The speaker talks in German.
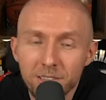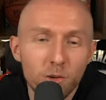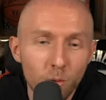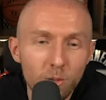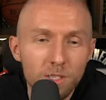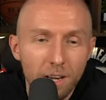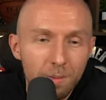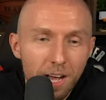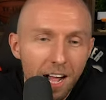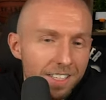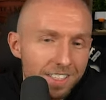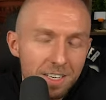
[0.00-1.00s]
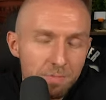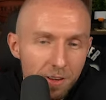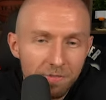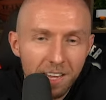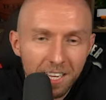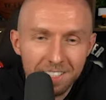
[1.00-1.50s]
gut, aber halt nicht
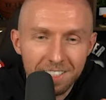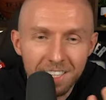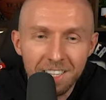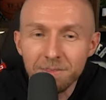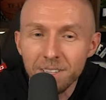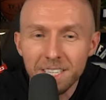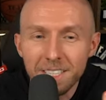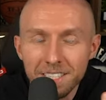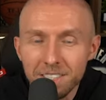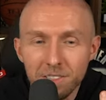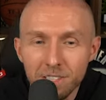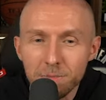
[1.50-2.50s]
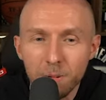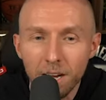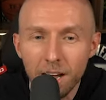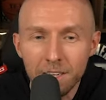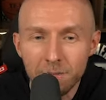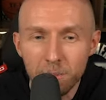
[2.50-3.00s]
perfekt. Irgendwie ist er so das
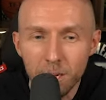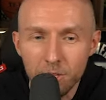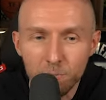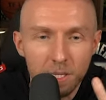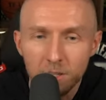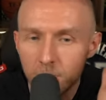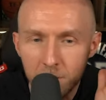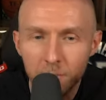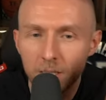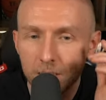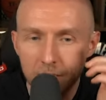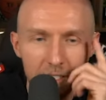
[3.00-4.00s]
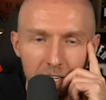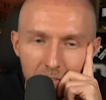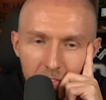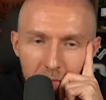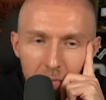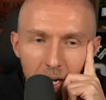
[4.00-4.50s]
Paradebeispiel. Komm, ich mach das jetzt
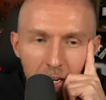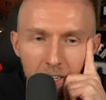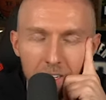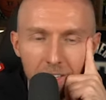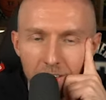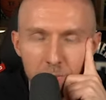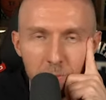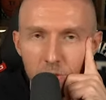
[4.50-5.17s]
einfach mal. Ist mir